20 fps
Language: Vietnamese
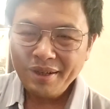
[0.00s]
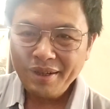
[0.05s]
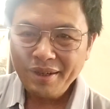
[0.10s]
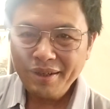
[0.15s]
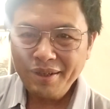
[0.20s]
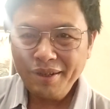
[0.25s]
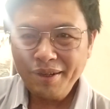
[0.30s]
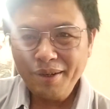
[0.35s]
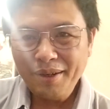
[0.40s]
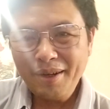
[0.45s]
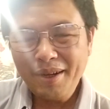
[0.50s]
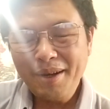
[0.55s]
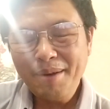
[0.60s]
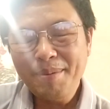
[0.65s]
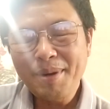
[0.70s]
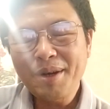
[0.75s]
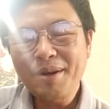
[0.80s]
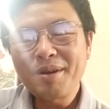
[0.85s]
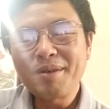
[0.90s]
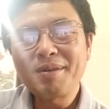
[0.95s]
Thế thưa
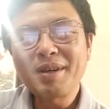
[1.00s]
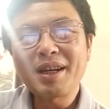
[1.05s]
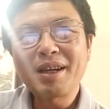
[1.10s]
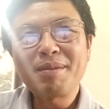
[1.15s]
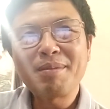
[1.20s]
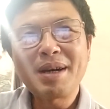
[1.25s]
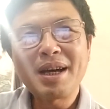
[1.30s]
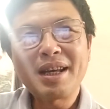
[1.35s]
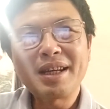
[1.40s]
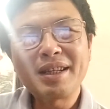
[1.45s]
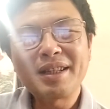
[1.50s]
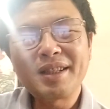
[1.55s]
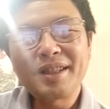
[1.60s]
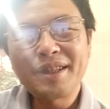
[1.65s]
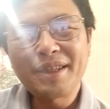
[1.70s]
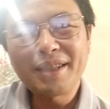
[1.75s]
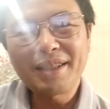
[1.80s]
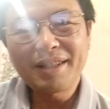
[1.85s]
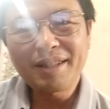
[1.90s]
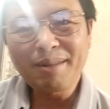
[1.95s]
bà con và các bạn
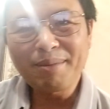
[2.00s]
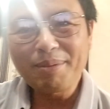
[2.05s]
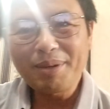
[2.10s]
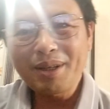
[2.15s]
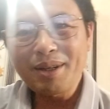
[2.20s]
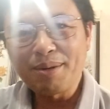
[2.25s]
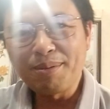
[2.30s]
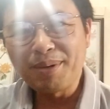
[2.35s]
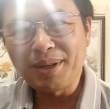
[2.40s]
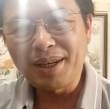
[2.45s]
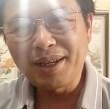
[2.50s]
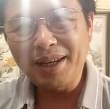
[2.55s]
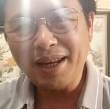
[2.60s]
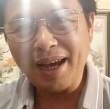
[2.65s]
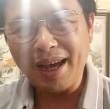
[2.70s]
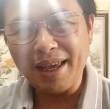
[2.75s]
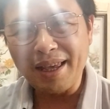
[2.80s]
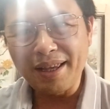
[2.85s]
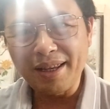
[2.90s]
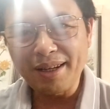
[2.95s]
này trong cái không khí
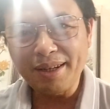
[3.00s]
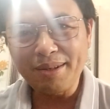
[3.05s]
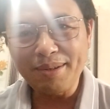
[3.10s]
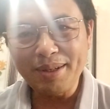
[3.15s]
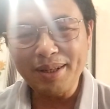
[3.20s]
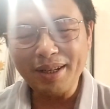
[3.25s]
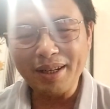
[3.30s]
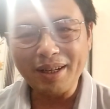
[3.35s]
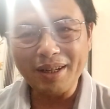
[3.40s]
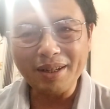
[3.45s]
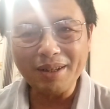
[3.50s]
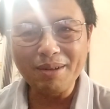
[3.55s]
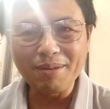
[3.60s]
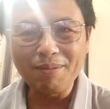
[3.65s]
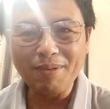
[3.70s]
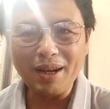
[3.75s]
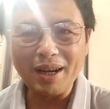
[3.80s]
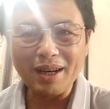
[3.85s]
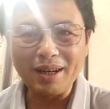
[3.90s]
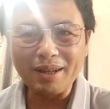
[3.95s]
này tuy
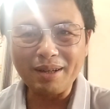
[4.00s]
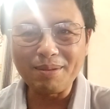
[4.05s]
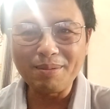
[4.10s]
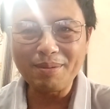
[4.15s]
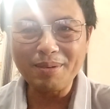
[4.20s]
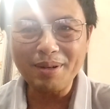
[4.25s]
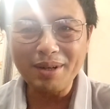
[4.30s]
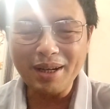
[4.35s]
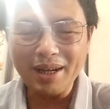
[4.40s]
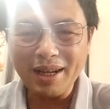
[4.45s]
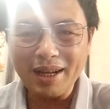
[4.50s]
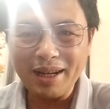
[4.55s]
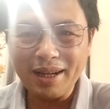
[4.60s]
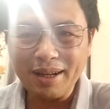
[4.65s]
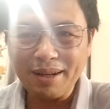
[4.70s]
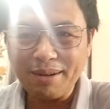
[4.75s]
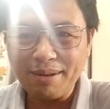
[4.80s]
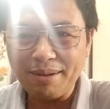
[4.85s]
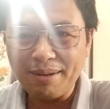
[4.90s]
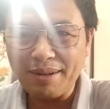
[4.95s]
không phải là không
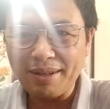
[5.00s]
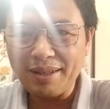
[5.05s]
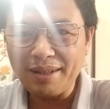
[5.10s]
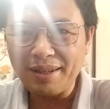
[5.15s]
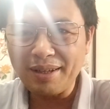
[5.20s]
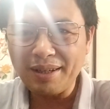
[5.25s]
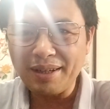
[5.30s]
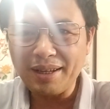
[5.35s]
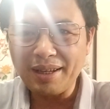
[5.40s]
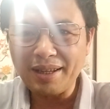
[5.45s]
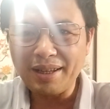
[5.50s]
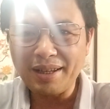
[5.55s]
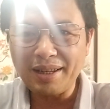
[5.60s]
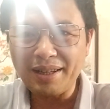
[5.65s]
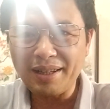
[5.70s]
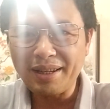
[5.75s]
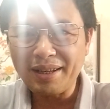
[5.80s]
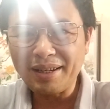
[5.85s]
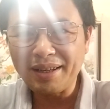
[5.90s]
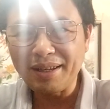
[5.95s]
à, có, có
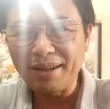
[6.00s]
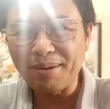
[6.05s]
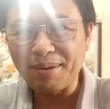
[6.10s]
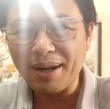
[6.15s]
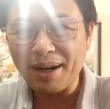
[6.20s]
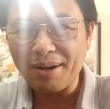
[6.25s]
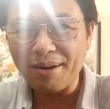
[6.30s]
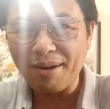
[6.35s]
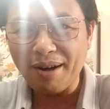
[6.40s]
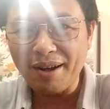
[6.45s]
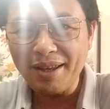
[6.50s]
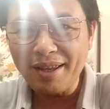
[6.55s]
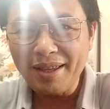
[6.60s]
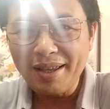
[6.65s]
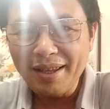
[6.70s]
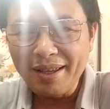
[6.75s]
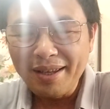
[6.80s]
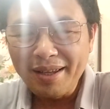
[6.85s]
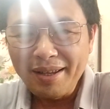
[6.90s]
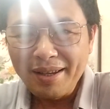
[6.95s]
điều đáng nói
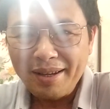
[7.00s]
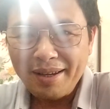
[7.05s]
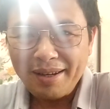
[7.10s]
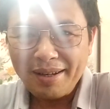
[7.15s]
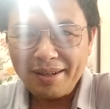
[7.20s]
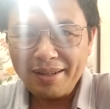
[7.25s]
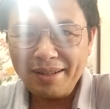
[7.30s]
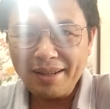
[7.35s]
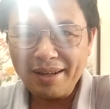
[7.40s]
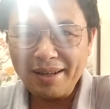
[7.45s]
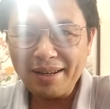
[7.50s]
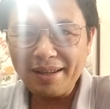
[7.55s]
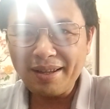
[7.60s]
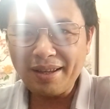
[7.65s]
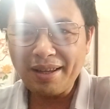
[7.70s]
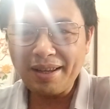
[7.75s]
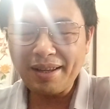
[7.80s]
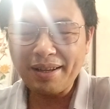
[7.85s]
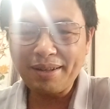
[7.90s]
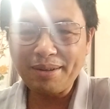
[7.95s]
thứ nhất
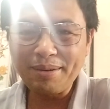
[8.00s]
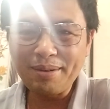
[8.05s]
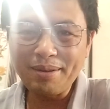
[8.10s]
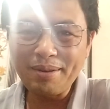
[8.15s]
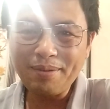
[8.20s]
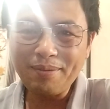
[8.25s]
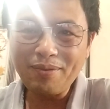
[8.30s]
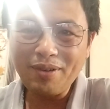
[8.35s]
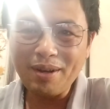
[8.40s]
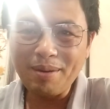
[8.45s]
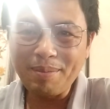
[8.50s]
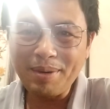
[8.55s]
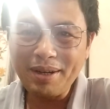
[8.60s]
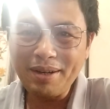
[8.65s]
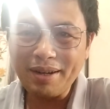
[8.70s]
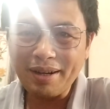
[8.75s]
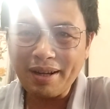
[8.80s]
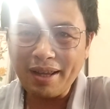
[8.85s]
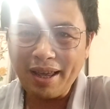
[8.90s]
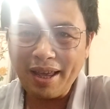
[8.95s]
là tôi cũng vừa mới
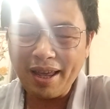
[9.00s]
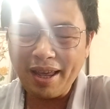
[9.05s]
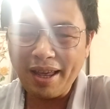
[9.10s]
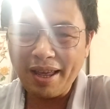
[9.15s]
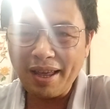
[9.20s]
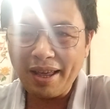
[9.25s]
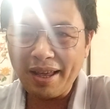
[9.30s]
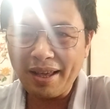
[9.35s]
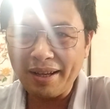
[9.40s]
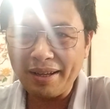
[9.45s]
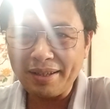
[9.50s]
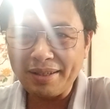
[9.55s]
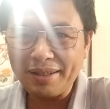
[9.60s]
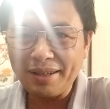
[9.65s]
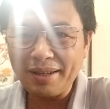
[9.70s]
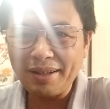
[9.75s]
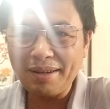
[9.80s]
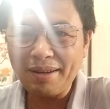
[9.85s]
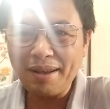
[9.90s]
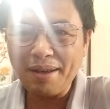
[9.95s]
được nghe ở
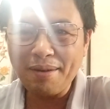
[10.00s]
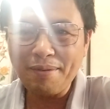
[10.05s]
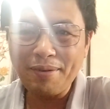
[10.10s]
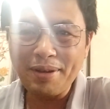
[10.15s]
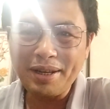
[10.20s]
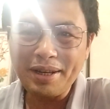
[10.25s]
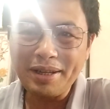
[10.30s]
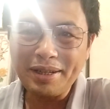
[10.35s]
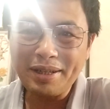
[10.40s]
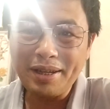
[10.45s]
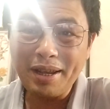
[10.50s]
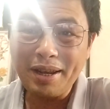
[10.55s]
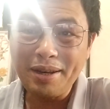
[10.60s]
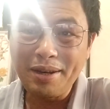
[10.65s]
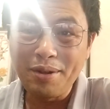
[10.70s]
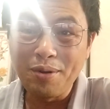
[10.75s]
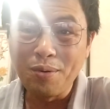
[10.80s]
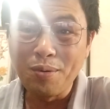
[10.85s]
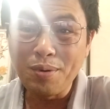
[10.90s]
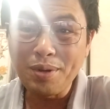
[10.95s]
trên à, VTC
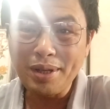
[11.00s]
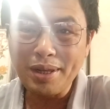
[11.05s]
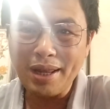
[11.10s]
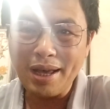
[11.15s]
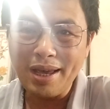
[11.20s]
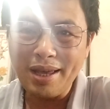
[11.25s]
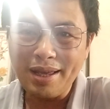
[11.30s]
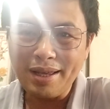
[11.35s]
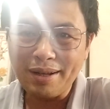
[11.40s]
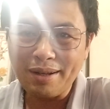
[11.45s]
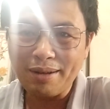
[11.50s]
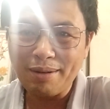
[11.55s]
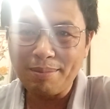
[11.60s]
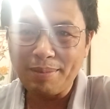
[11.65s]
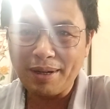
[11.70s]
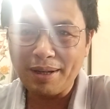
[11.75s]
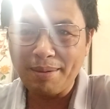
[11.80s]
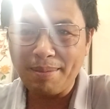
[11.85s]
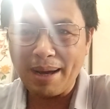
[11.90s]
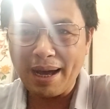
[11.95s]
News gì đấy có
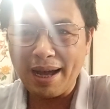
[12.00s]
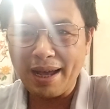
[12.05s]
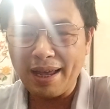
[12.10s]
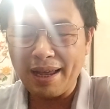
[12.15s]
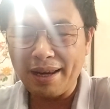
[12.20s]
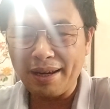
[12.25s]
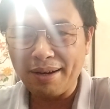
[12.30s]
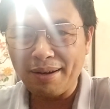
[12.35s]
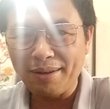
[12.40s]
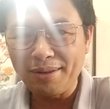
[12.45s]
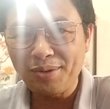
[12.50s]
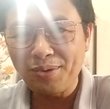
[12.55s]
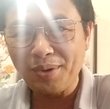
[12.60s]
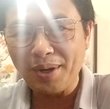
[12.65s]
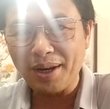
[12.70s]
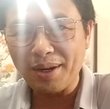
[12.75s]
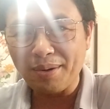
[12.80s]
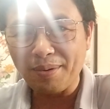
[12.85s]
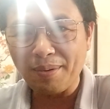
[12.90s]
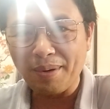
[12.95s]
một cái bài nói
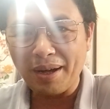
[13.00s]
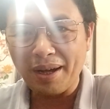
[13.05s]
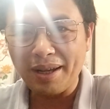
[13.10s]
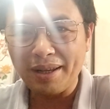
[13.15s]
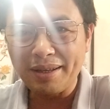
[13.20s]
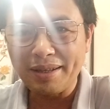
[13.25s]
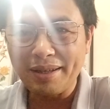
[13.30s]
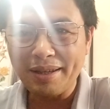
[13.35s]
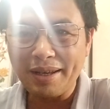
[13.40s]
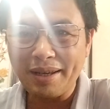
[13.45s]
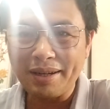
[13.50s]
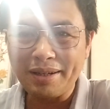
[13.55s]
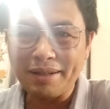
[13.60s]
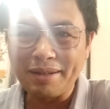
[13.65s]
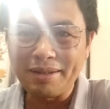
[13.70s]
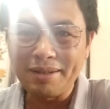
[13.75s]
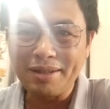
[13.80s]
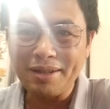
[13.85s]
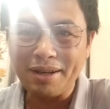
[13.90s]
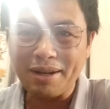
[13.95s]
chuyện của anh à,
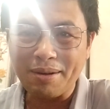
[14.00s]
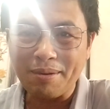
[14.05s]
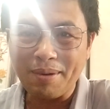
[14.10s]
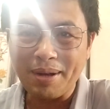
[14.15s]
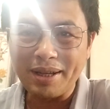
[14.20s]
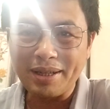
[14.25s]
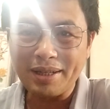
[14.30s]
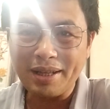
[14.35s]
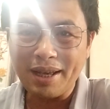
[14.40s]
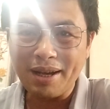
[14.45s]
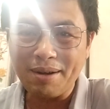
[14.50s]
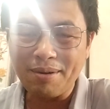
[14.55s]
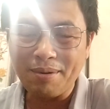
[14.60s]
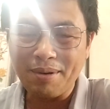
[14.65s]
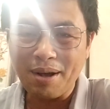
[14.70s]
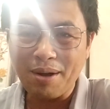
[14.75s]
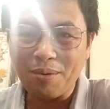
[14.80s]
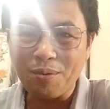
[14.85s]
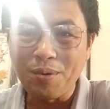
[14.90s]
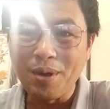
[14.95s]
thứ trưởng ngoại
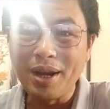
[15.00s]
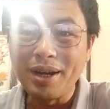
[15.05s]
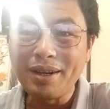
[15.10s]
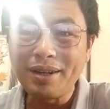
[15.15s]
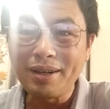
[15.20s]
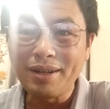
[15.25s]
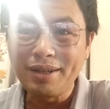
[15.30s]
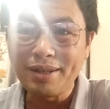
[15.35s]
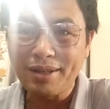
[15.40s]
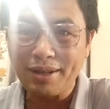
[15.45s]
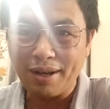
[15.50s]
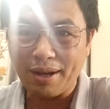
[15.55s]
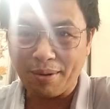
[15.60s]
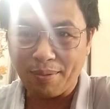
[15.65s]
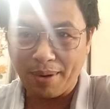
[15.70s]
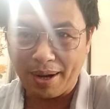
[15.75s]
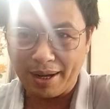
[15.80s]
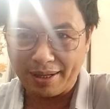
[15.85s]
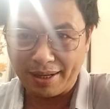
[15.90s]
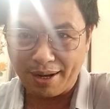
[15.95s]
giao nguyên thứ
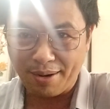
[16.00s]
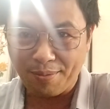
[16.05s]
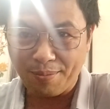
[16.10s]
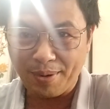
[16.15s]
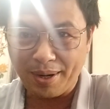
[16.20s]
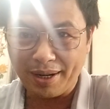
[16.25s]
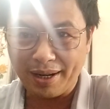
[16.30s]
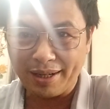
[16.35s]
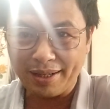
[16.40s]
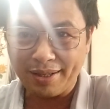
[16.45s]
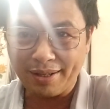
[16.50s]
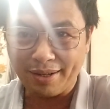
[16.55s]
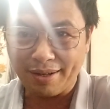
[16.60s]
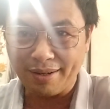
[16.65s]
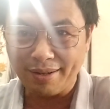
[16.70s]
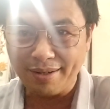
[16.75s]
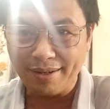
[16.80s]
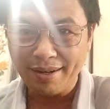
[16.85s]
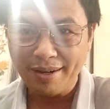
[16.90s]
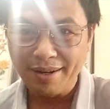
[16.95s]
trưởng ngoại giao Nguyễn Thanh
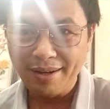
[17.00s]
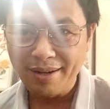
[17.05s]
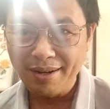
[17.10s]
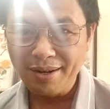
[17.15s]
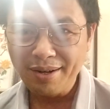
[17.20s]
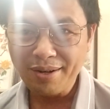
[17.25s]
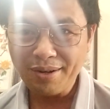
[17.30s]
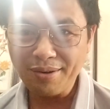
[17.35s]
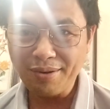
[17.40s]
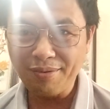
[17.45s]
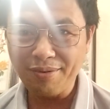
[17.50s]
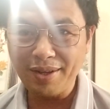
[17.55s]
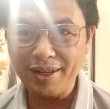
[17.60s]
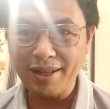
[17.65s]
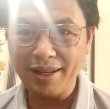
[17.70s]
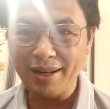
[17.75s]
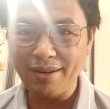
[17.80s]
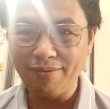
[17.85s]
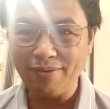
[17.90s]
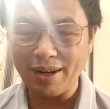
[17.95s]
Sơn đối với
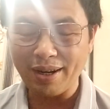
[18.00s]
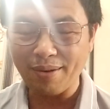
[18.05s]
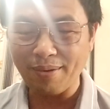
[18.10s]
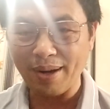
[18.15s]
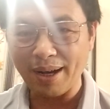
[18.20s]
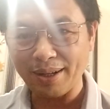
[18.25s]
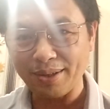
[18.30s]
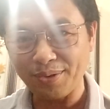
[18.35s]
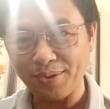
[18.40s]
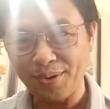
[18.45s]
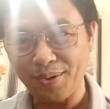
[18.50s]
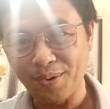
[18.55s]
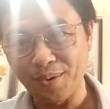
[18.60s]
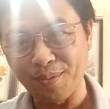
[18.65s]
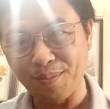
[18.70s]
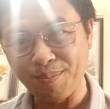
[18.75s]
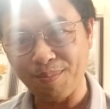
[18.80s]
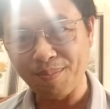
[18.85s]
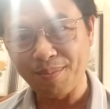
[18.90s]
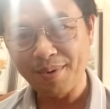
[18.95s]
nhân vật Hoàng Duy
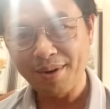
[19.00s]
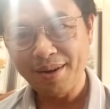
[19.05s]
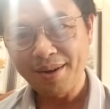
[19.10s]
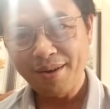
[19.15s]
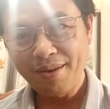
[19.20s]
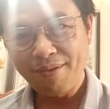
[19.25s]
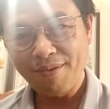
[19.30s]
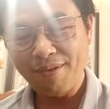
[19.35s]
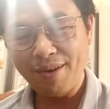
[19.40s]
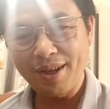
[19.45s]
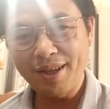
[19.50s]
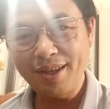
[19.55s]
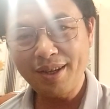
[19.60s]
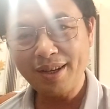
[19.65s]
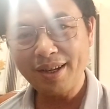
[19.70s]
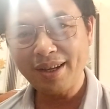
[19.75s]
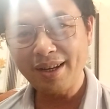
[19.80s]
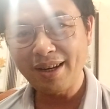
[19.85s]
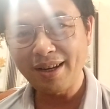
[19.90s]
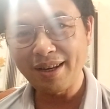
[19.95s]
Hùng với
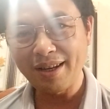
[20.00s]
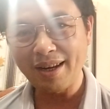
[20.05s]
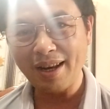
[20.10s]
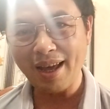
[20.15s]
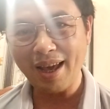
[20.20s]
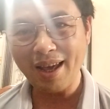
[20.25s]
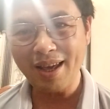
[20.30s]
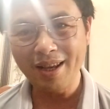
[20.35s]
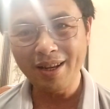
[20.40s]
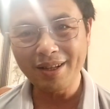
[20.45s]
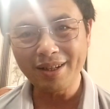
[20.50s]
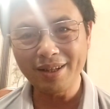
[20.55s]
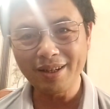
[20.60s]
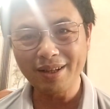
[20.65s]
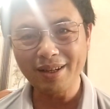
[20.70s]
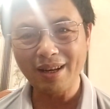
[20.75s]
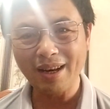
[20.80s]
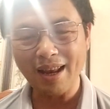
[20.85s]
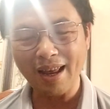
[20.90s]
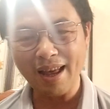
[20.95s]
những cái lời lẽ hết
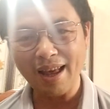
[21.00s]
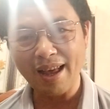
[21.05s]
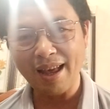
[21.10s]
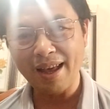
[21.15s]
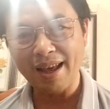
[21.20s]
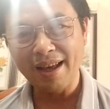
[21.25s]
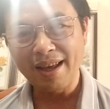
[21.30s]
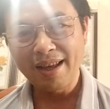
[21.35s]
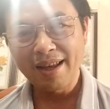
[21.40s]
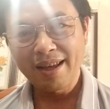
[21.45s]
sức là